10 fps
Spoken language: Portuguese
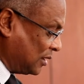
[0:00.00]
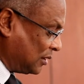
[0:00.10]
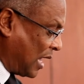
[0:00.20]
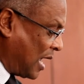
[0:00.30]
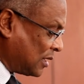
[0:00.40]

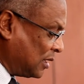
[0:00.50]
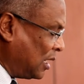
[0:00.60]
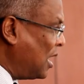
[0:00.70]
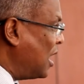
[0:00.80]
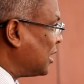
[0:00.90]

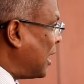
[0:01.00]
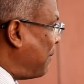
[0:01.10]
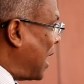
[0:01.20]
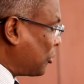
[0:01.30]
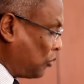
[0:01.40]
interna que
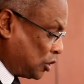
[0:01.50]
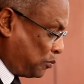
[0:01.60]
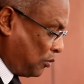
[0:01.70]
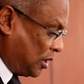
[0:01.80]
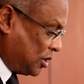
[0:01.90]
abarcam as
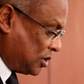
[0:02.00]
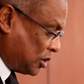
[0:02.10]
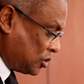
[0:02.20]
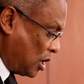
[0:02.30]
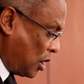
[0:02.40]

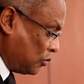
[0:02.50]
polícias,